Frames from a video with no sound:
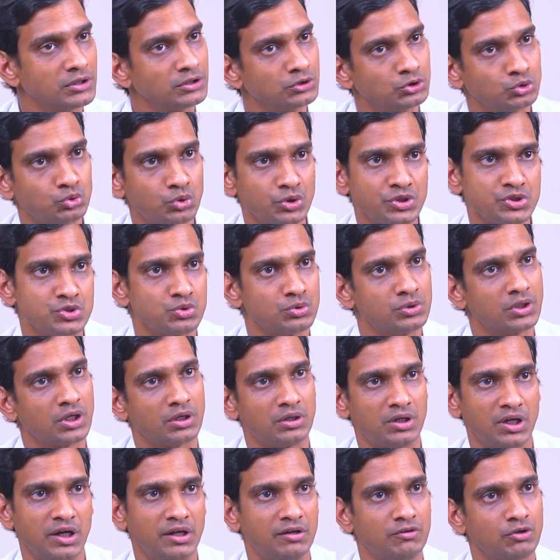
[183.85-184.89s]
వాళ్ళ కూడా
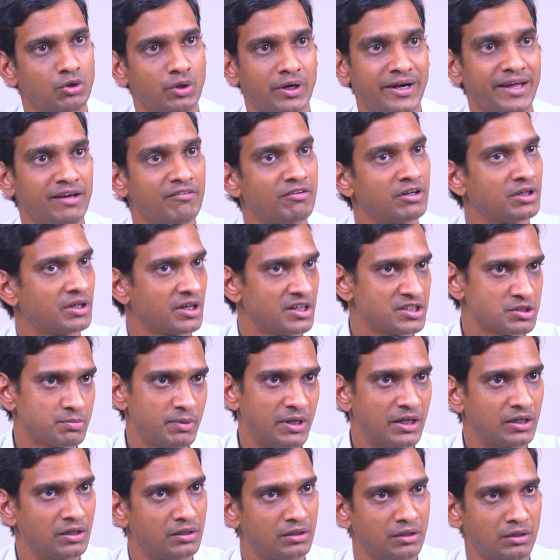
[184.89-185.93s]
తీసుకుంటారు కడావర్
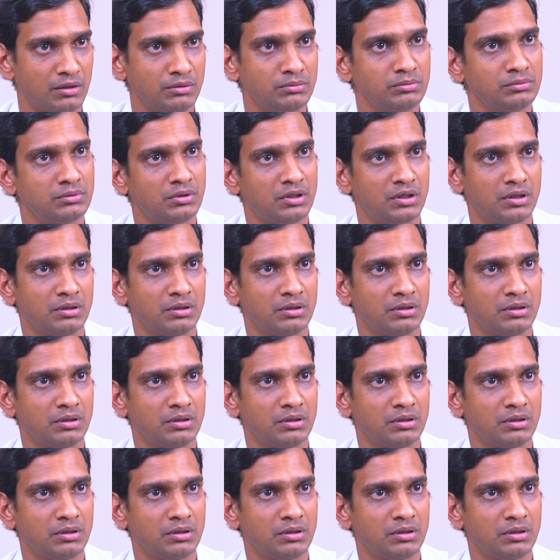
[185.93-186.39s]
ట్రాన్స్ప్లాంట్ అంటారు